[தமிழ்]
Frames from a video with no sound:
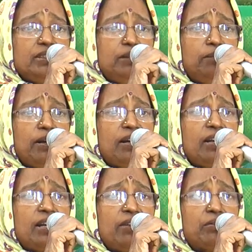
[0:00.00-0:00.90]
இது
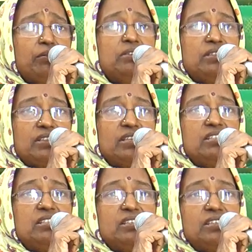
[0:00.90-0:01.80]
மக்கள் அனைவரும் இதை
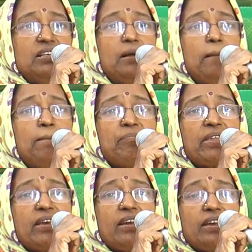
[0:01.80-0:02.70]
தெரிஞ்சுக்கிட்டு
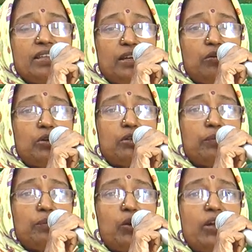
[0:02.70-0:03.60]
இது என்ன
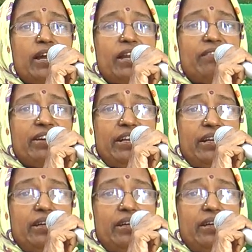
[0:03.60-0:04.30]
ஒரு போலியான வழி